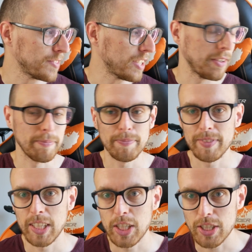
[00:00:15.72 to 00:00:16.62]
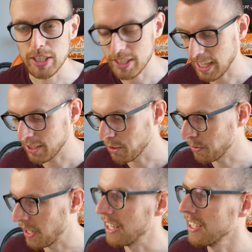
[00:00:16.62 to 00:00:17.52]
Nie wiem, czy trzeba coś
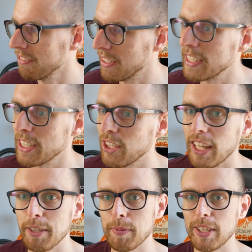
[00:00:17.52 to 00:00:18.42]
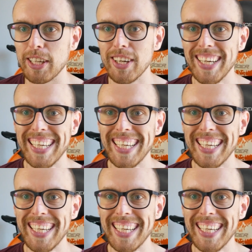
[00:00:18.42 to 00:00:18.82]
tutaj więcej dodać mądrego.